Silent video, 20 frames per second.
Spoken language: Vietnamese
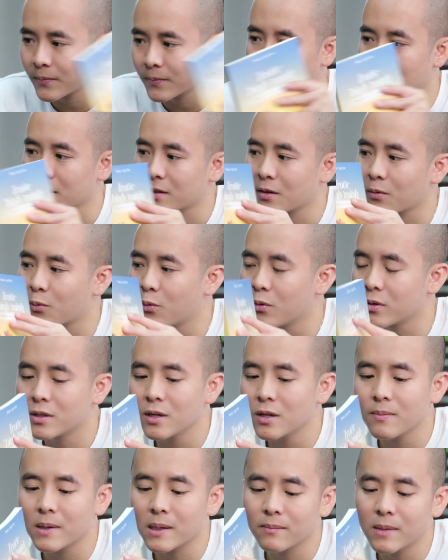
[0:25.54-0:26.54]
ở trong cuốn
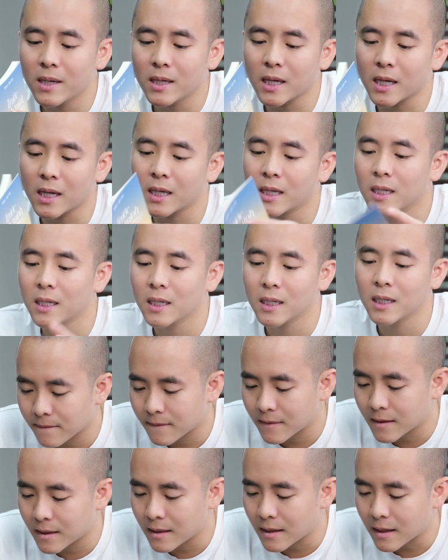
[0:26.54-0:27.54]
Trước Bình Minh này,
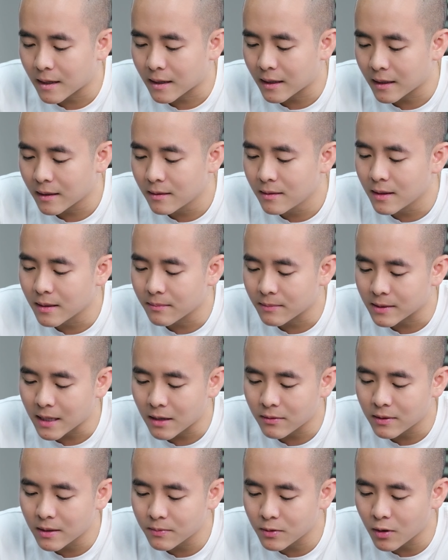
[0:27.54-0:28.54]
thì là cái người mà
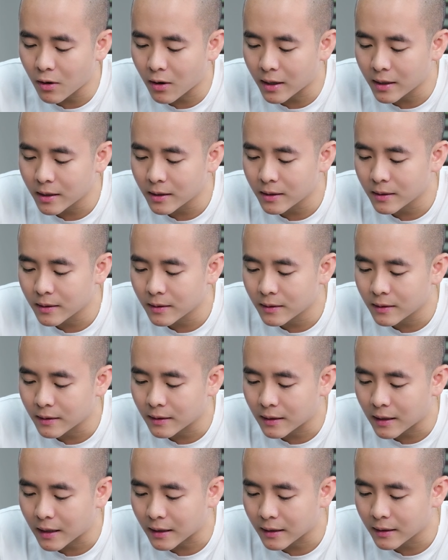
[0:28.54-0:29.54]
giao tiếp giỏi
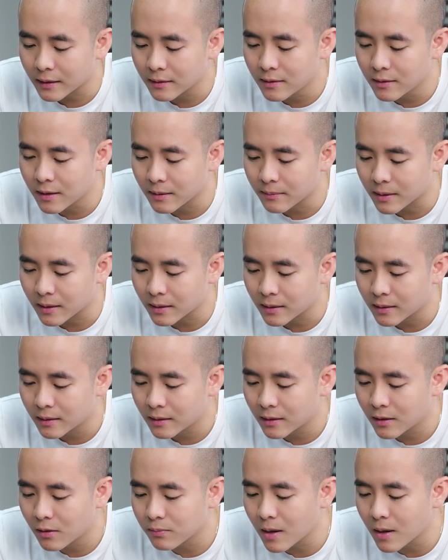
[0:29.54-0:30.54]
là cái người mà
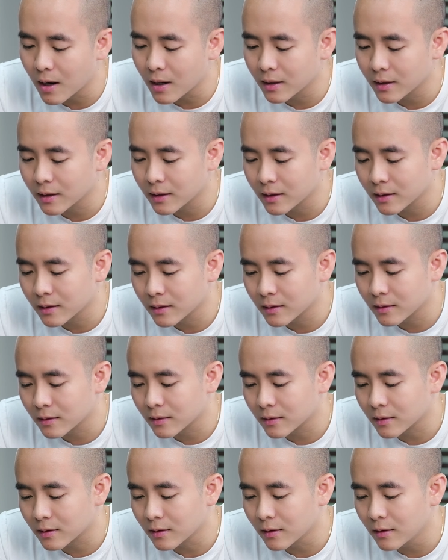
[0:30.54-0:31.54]
không đợi
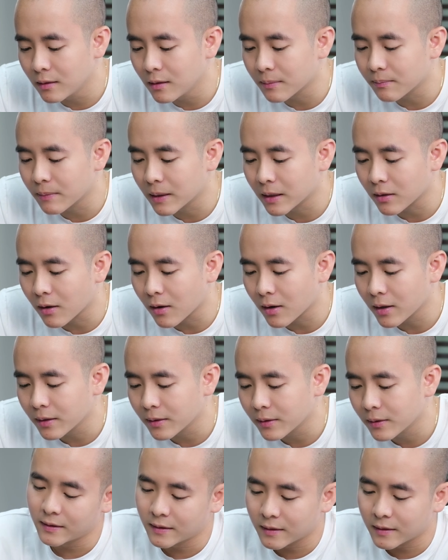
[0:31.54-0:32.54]
tới lượt mình nói.
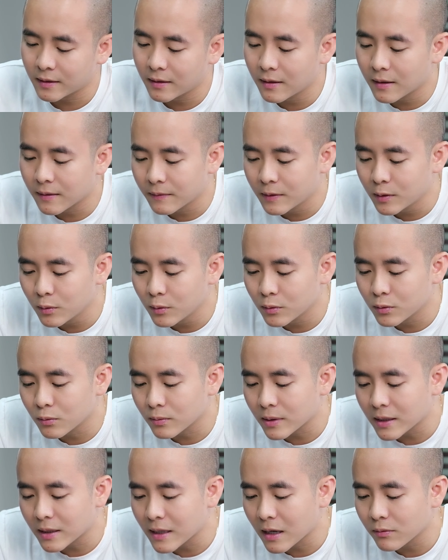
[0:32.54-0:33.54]
Thường ví dụ chúng
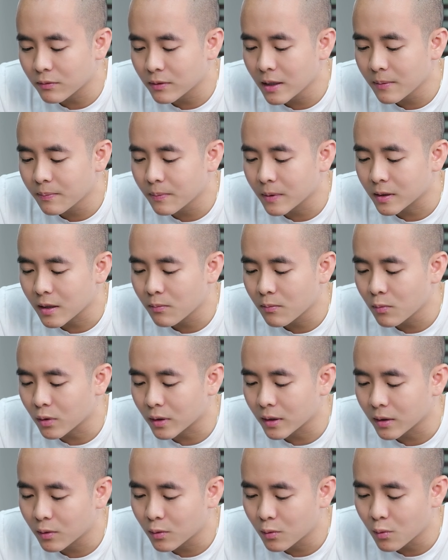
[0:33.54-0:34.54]
ta giao tiếp ở trong một
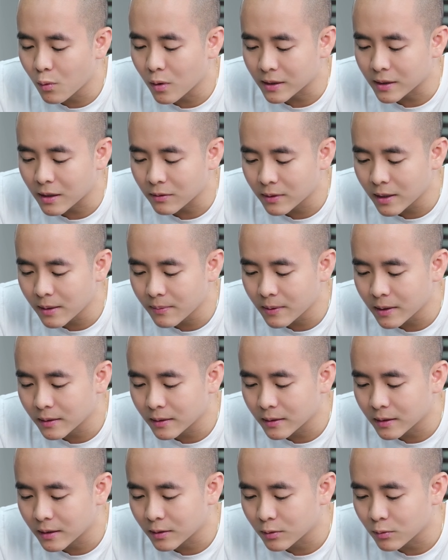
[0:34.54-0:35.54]
cái cuộc giao tiếp
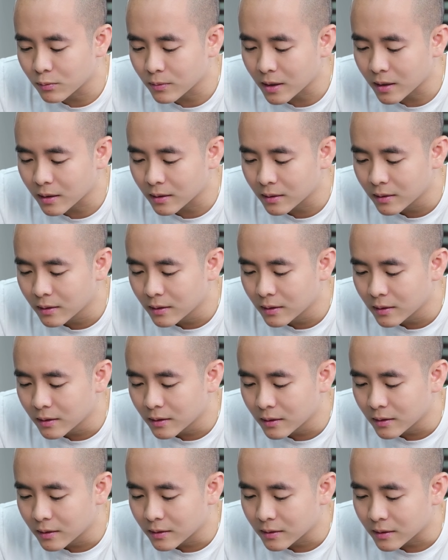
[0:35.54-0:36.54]
ấy, thì chúng ta
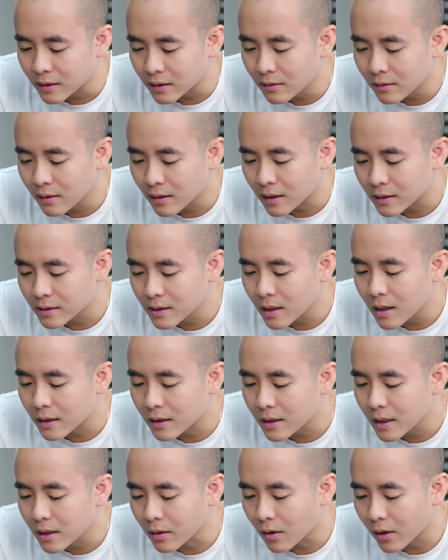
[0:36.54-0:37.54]
sẽ thường là rất là
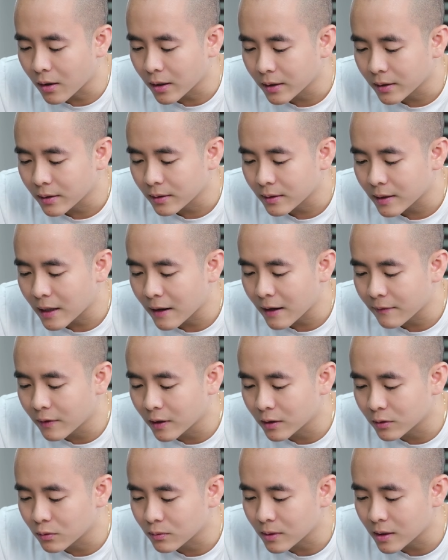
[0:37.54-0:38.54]
thích nói. Đa
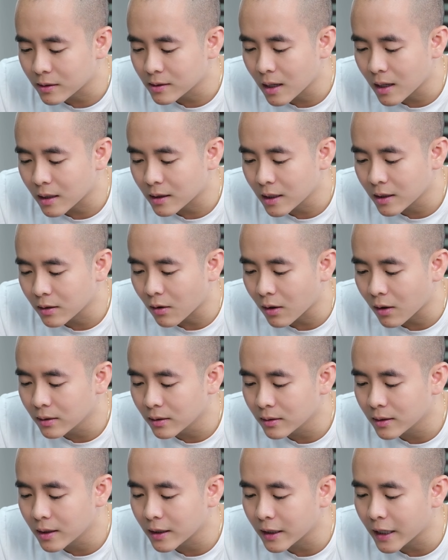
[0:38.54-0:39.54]
phần chúng ta rất là thích nói
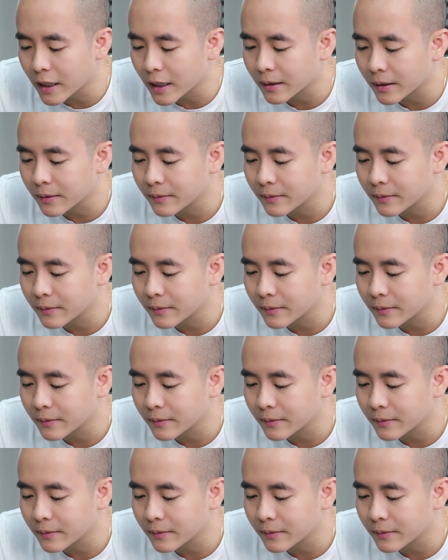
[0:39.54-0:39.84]
hơn thích nghe.